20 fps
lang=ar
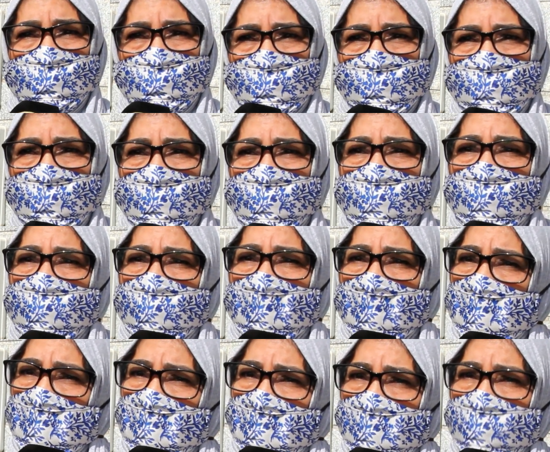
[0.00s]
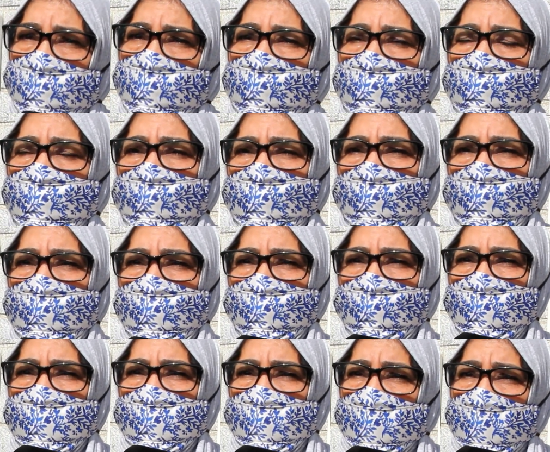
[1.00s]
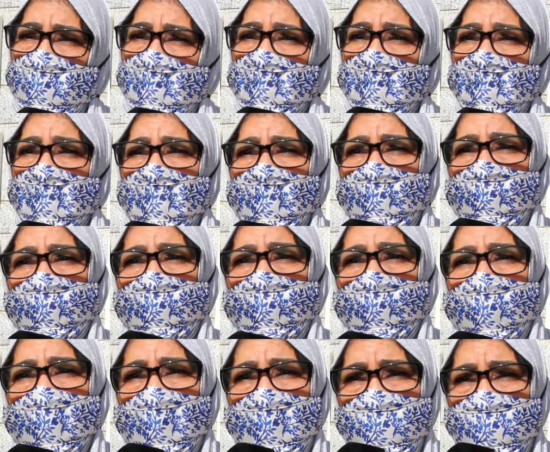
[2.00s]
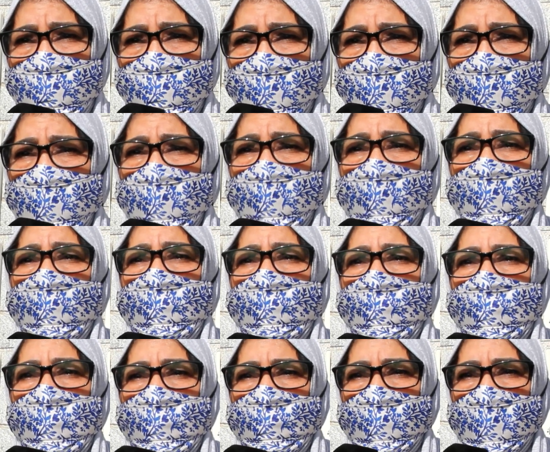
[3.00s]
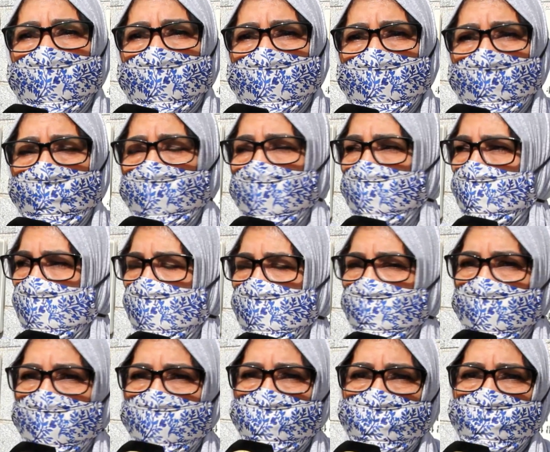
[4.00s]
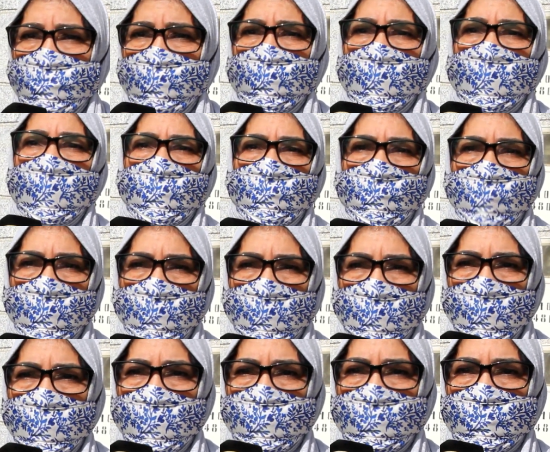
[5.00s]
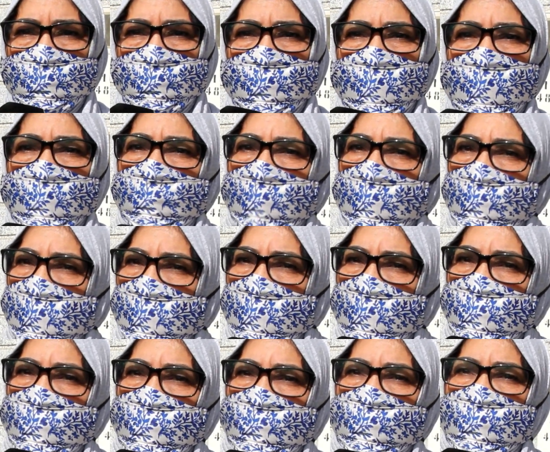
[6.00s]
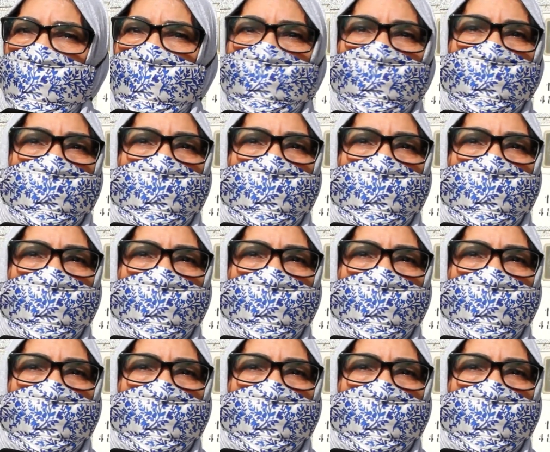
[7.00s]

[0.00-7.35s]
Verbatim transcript: كلينيك وسمحوا لي وحنا ما ك... ما بغيناش تفويت ما بغيناش تفويت ما بغيناش تفويت